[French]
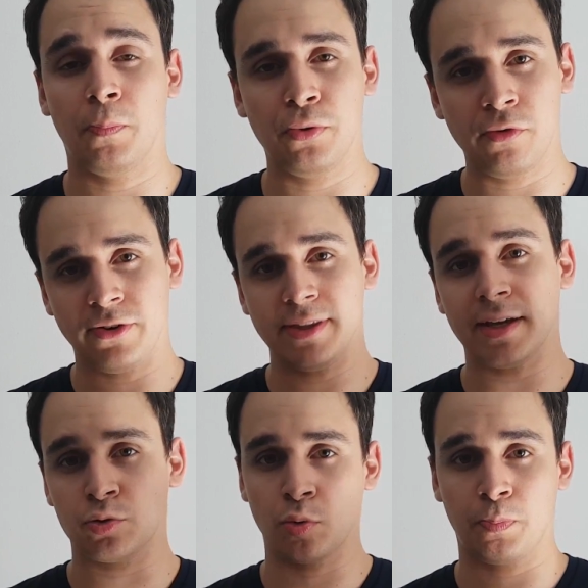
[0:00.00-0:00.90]
Plus vous faites
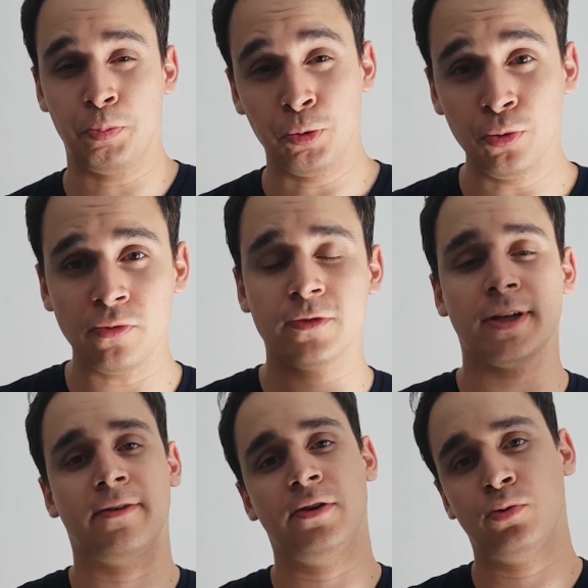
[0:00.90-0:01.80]
d'actions, plus vous
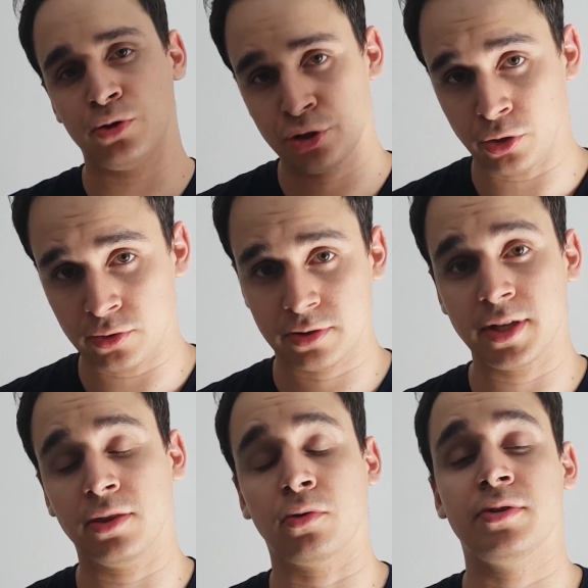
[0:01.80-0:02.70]
avez de chances
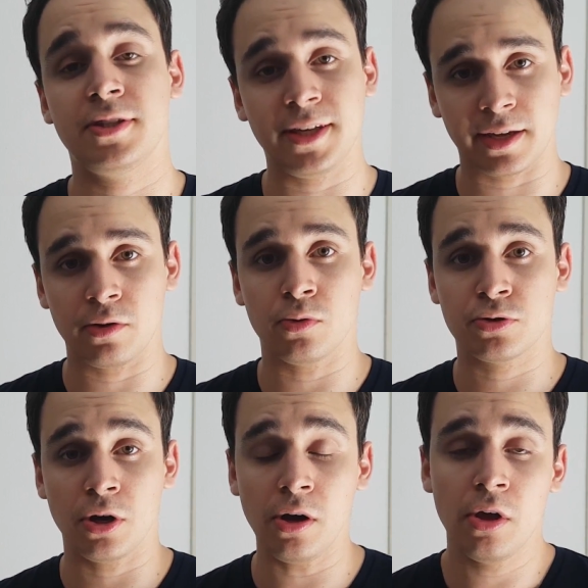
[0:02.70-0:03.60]
d'être tiré au
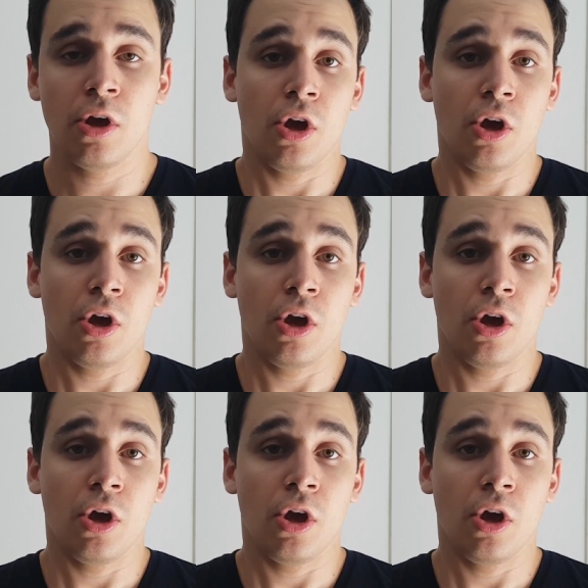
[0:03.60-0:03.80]
sort.